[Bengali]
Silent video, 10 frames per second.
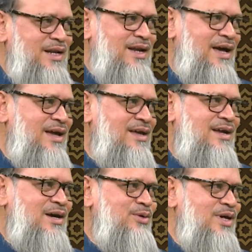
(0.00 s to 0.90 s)
পারে না
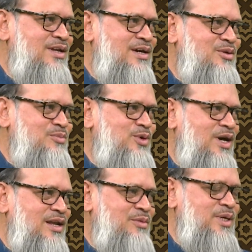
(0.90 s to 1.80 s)
কারণ আল্লাহ
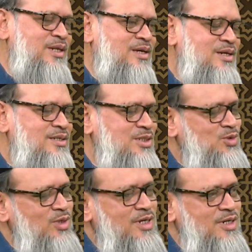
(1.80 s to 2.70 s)
রব্বুল আলমিন
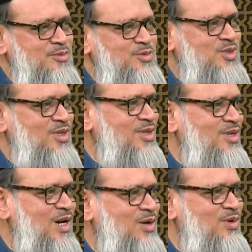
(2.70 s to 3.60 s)
রসুল করিম
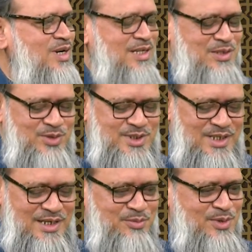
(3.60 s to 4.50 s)
সাল্লাহ
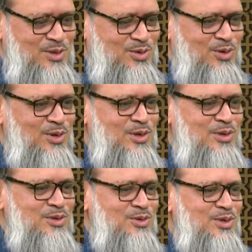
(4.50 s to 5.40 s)
আলহিহাসাল্লামকে তো
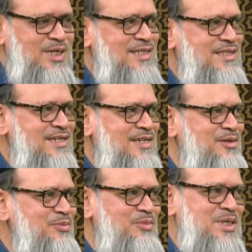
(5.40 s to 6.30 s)
দুনিয়া থেকে
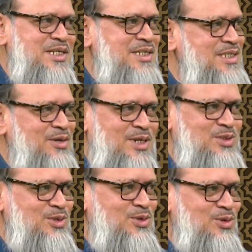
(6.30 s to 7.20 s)
মিটে যাওয়ার
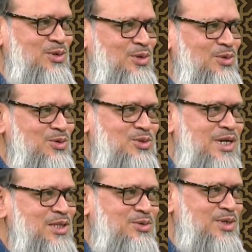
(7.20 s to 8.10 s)
জন্য
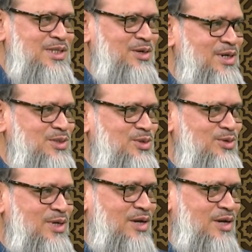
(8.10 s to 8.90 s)
উৎখাত করে দেওয়ার জন্য